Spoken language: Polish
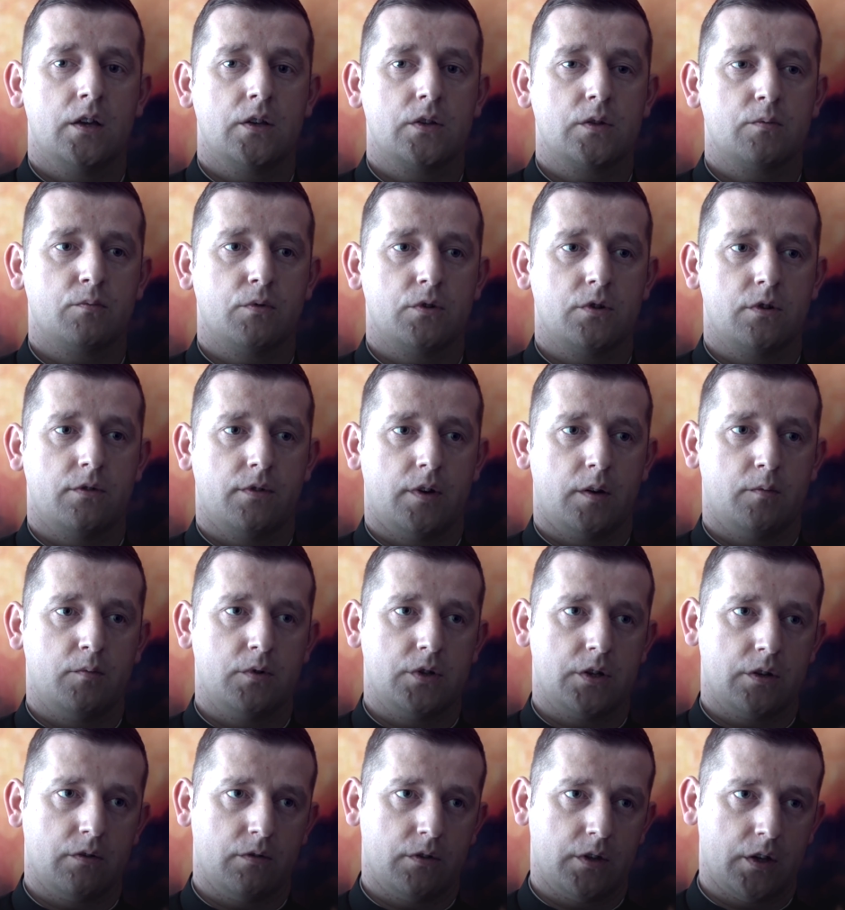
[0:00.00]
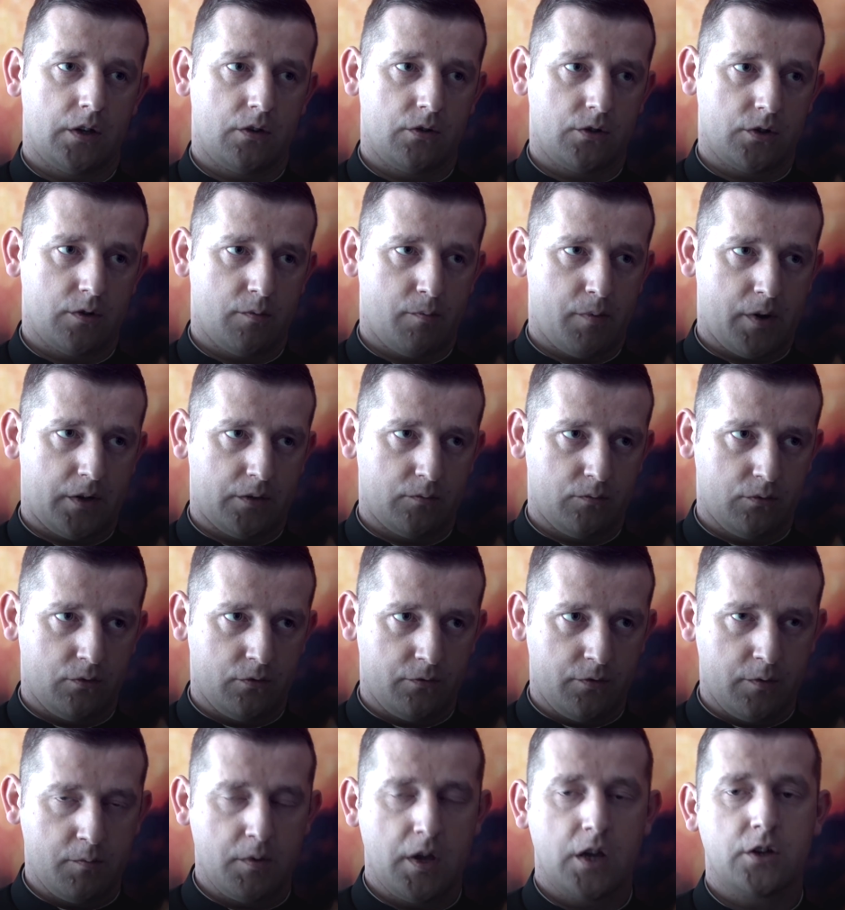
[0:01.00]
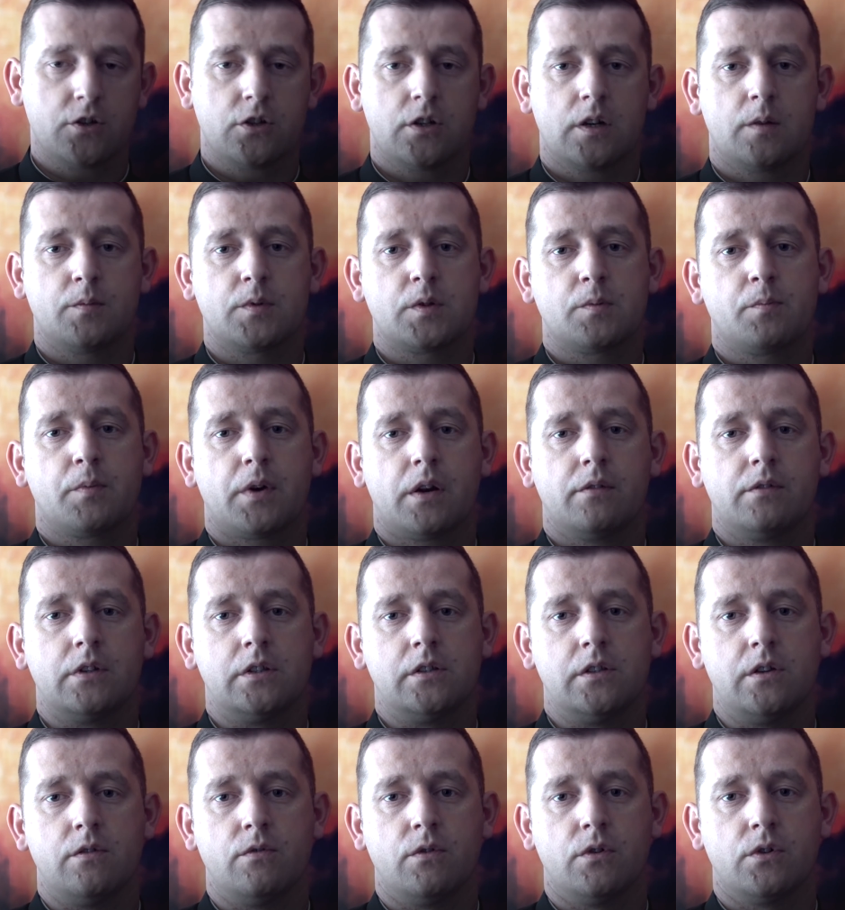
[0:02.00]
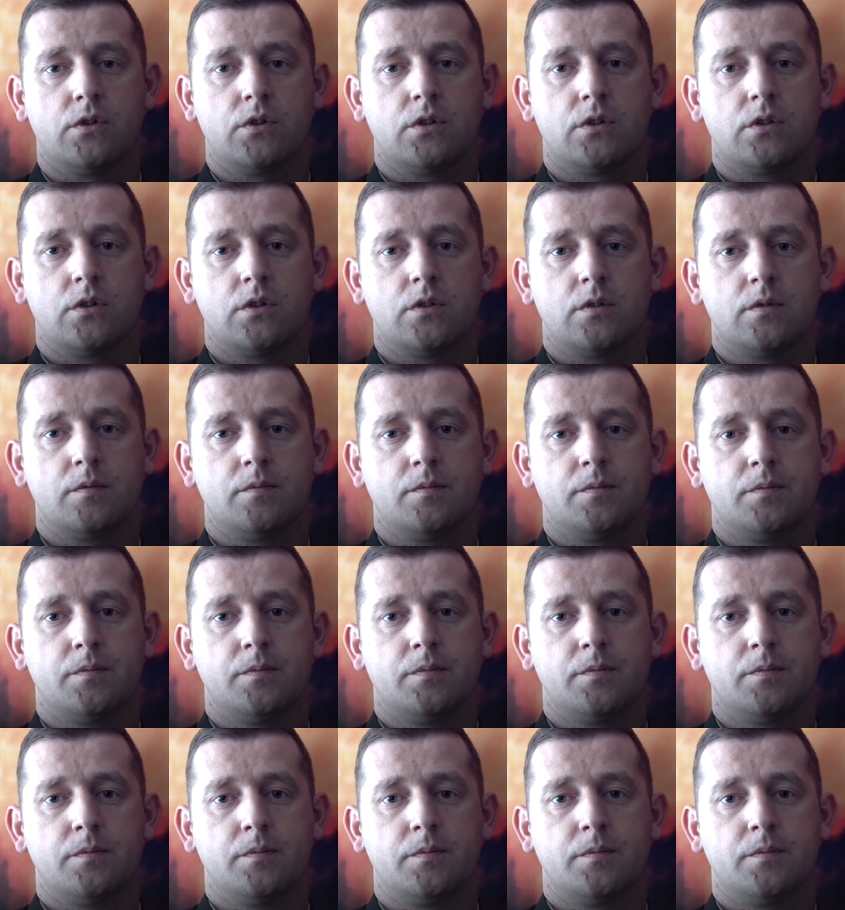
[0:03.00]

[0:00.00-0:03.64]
Spodziewamy się tego, że Pan Bóg wymierzy nam sprawiedliwość.